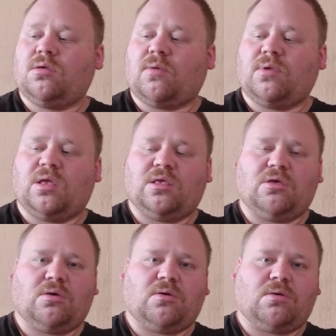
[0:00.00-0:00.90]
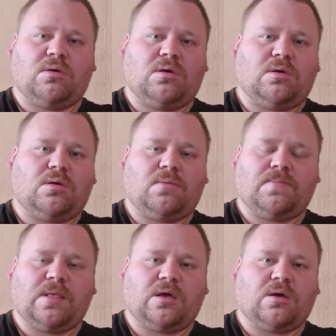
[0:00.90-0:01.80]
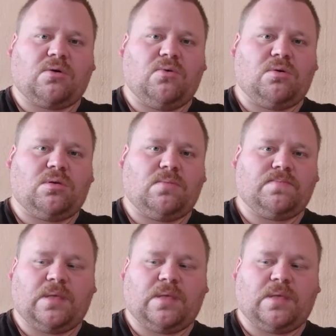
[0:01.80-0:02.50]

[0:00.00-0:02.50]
ich habe die jetzt nicht in, äh, gekühlt,